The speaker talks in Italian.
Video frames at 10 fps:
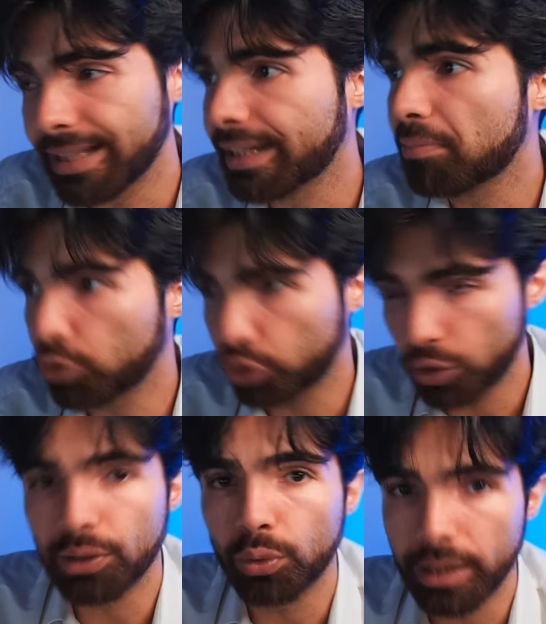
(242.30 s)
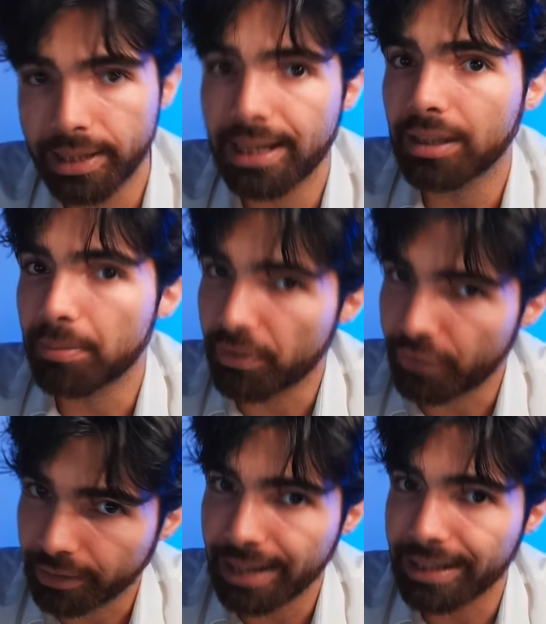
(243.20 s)
che possono essere utilizzati per far
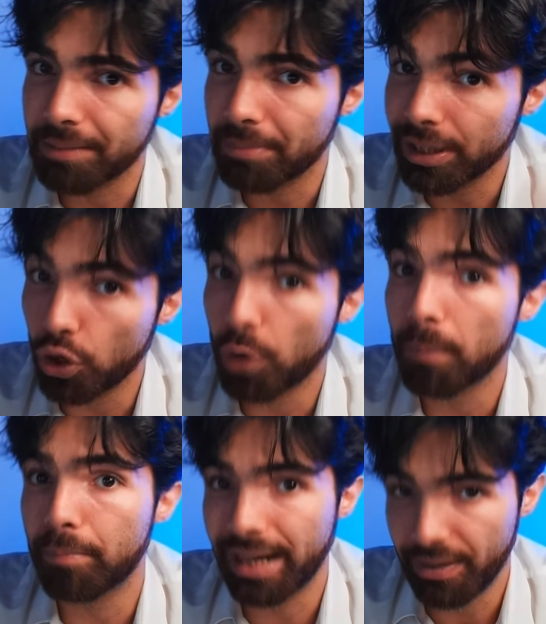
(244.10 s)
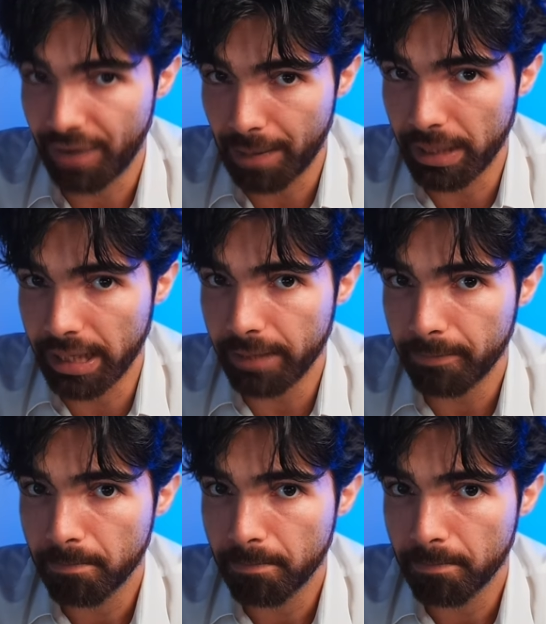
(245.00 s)
trading ma non prelevabili.